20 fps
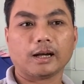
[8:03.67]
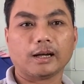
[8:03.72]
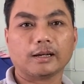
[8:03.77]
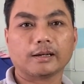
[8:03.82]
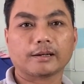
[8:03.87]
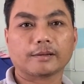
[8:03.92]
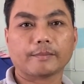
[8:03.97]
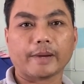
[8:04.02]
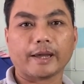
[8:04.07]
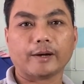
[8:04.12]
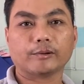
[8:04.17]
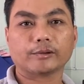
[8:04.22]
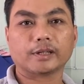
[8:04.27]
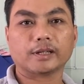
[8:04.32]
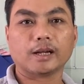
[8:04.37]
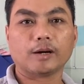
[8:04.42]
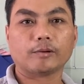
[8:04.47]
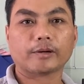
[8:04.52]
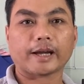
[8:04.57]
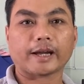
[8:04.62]
à,
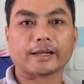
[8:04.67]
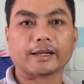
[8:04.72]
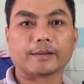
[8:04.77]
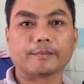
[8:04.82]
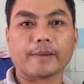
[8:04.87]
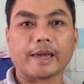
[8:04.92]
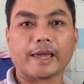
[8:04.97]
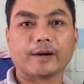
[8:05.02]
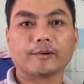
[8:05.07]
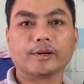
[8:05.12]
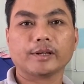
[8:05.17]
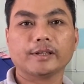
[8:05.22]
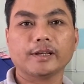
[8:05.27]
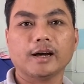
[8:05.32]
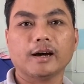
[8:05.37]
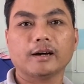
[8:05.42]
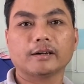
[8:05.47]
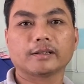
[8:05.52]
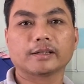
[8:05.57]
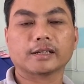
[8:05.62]
beo thì lâu ngày là beo
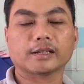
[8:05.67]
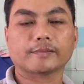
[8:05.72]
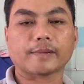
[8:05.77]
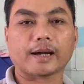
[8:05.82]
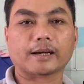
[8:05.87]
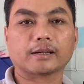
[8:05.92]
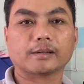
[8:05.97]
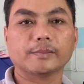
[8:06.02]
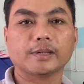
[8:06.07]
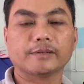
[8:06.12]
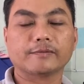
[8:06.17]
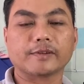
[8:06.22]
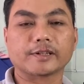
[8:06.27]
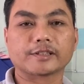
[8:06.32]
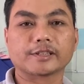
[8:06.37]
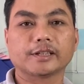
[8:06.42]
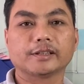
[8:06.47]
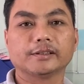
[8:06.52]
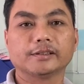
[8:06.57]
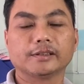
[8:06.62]
nó dơ thì các bạn nó biết
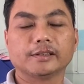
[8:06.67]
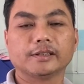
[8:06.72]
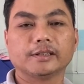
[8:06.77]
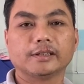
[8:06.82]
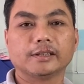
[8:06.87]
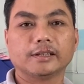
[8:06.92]
vệ sinh